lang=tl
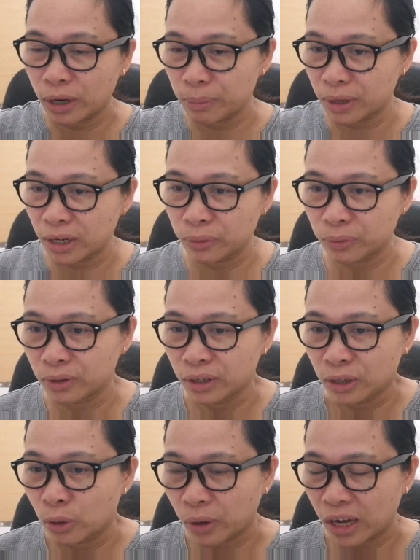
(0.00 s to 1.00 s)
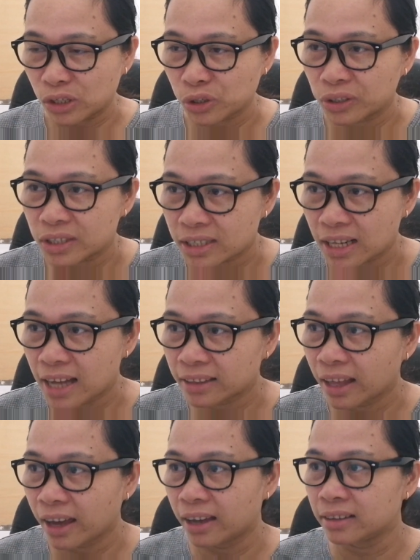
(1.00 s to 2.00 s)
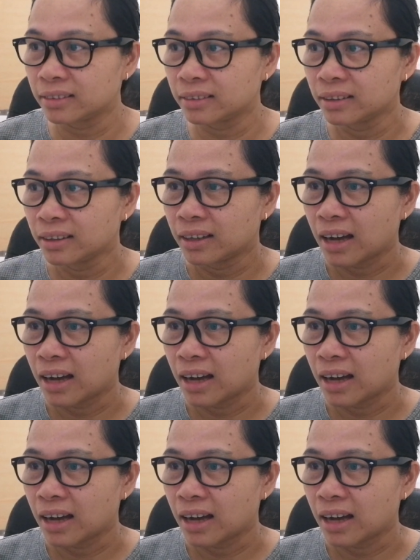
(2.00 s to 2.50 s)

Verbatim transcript: Alam niya yung locations natin,